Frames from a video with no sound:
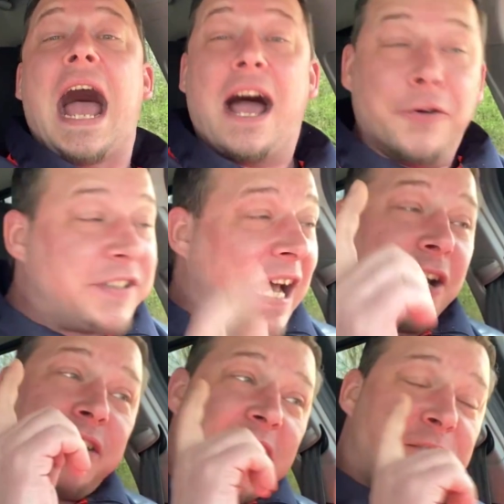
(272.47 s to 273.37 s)
Und
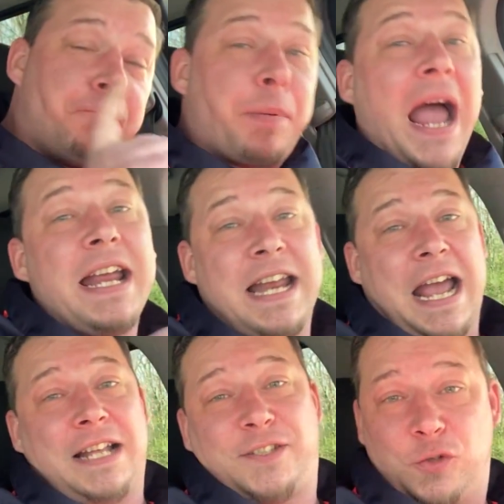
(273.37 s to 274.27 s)
dadurch, dass beide
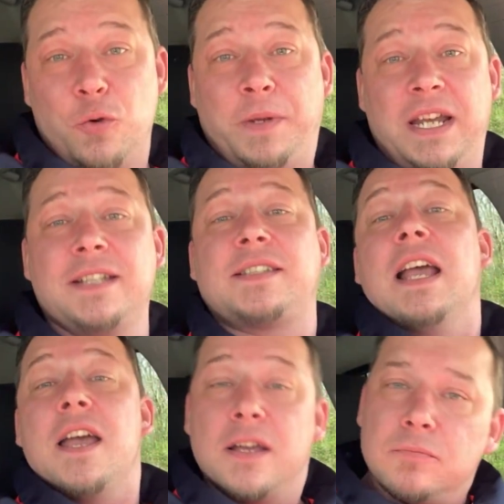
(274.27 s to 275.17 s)
Azubis
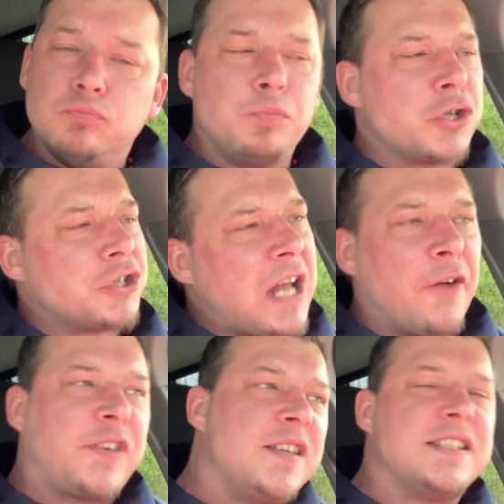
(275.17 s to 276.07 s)
ein bisschen
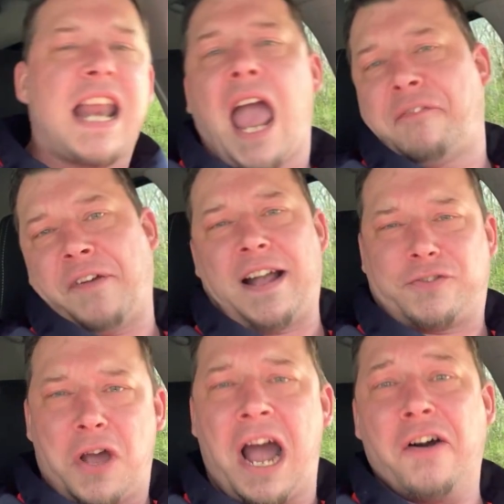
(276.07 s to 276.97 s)
auf diesen
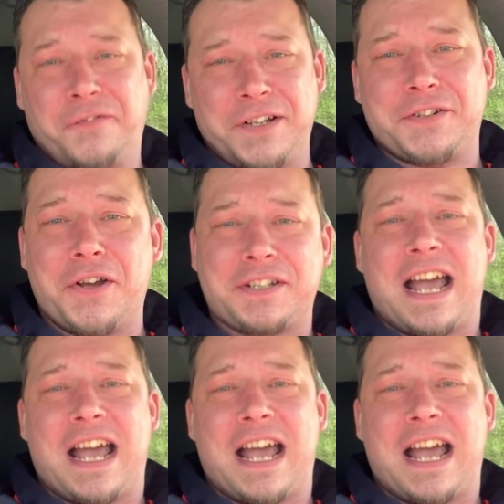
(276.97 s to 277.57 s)
Nervfaktor raufgedrückt